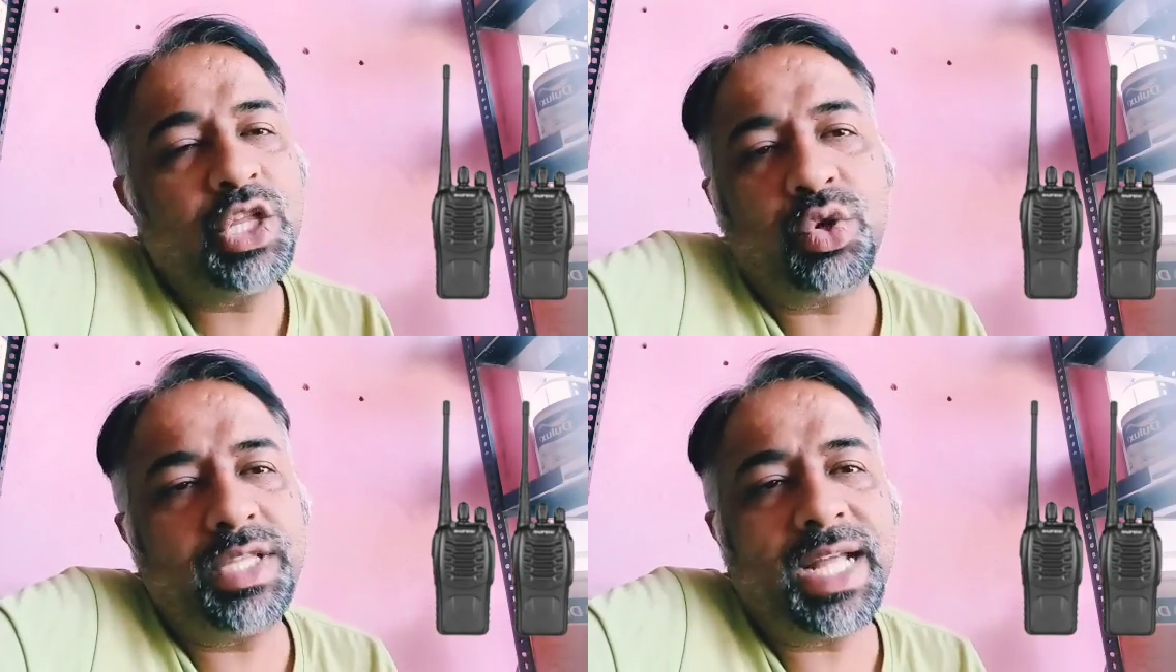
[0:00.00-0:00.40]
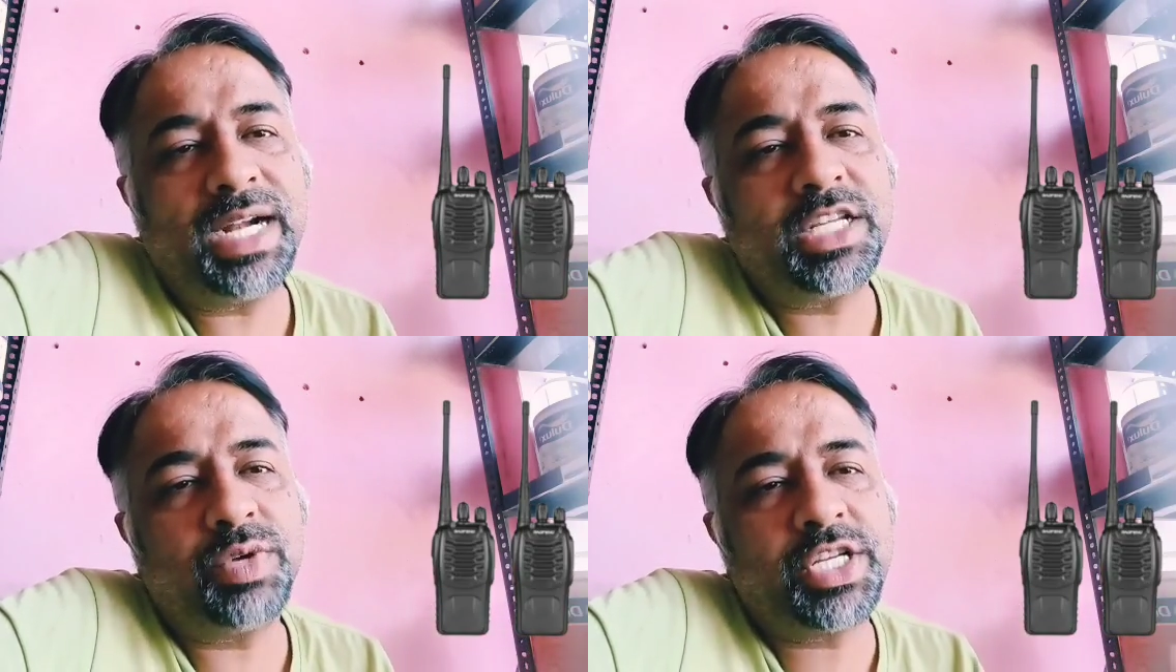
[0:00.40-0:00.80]
तो इन
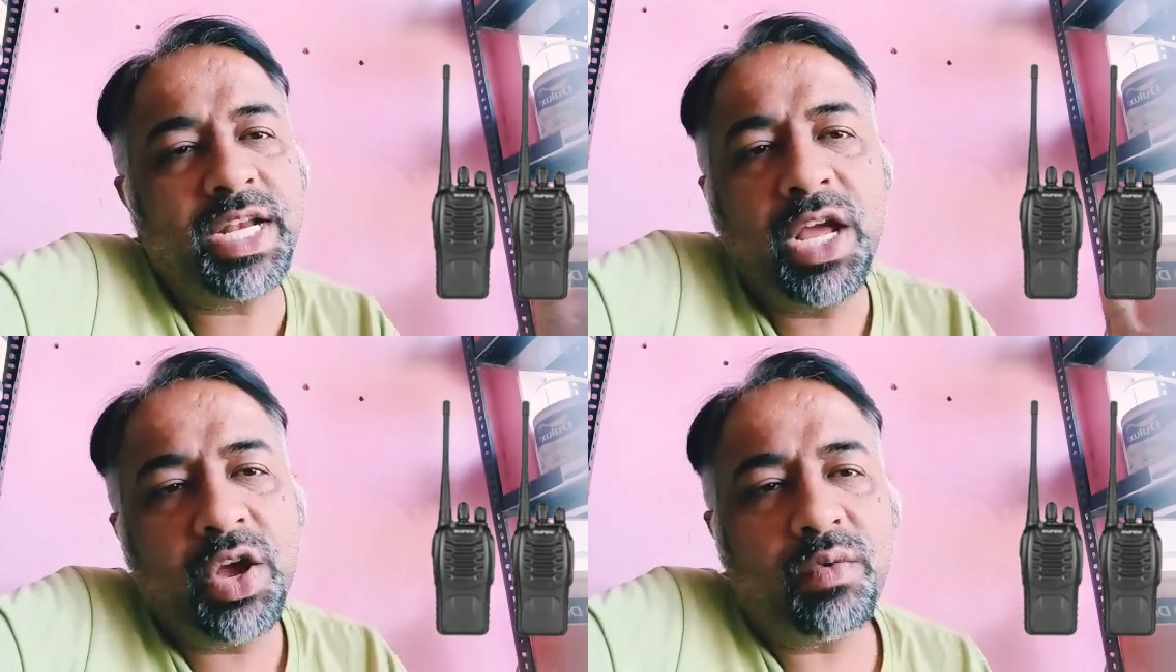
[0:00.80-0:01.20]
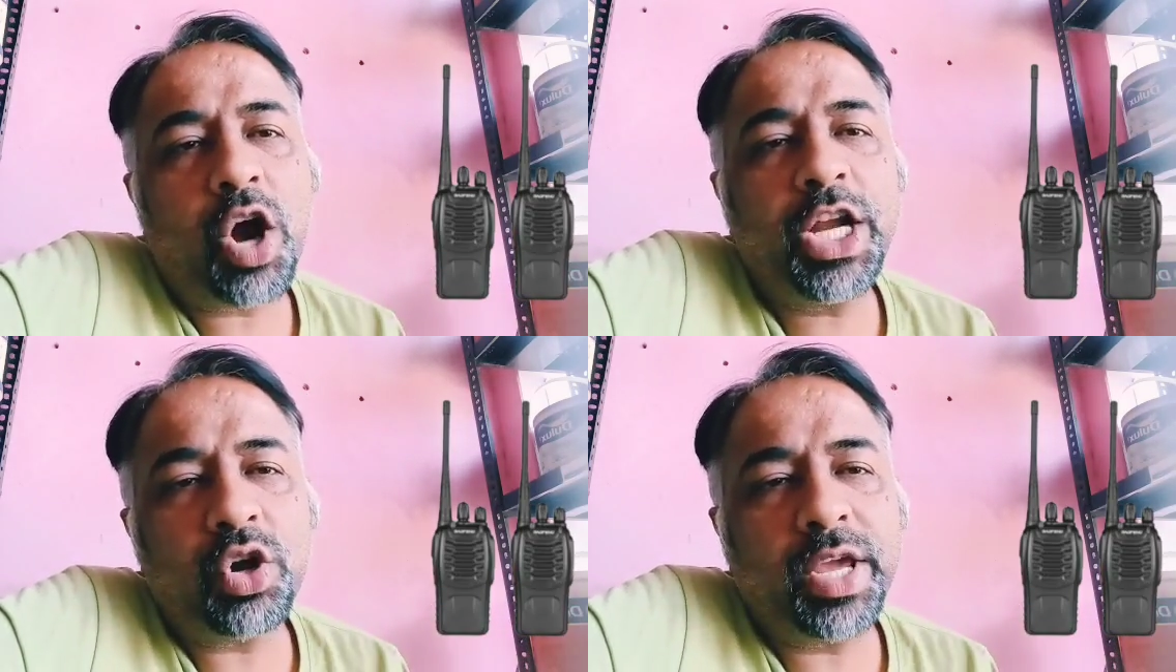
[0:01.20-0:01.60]
दैट सिचुएशन
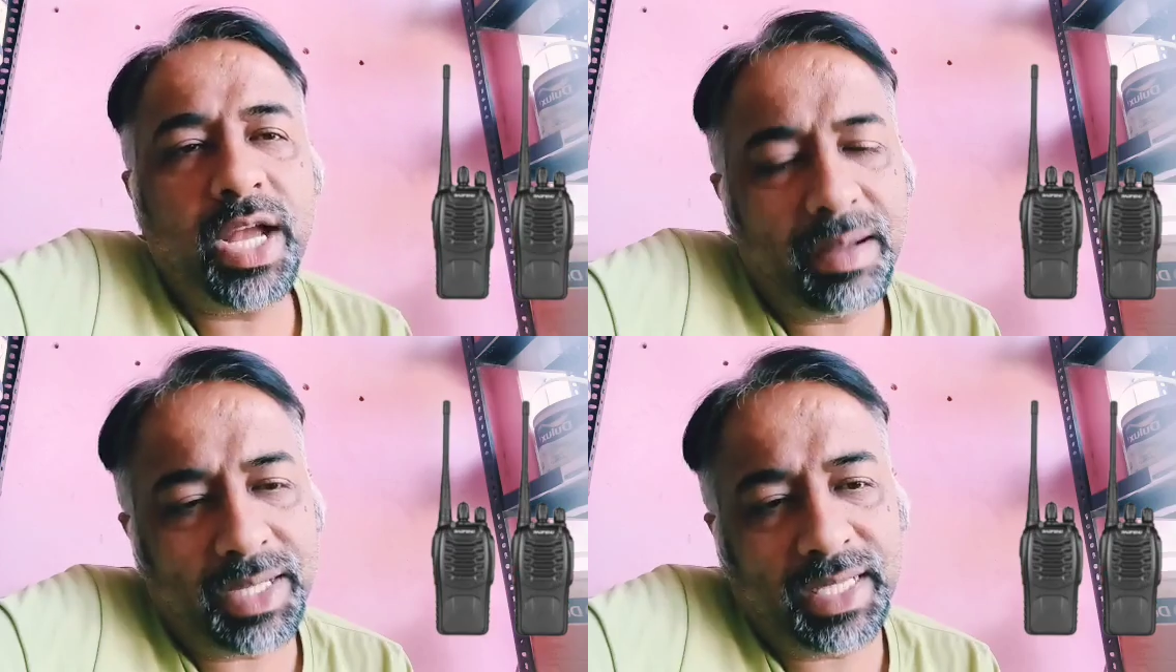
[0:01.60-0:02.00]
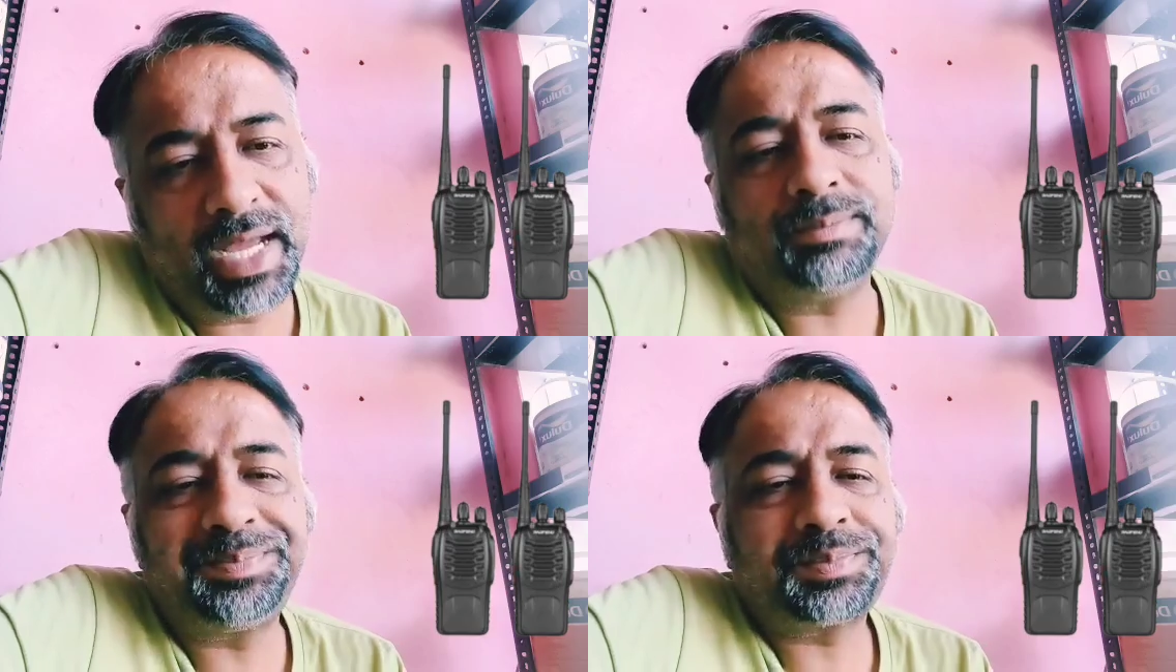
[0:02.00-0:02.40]
वॉकी टॉकी काम आता है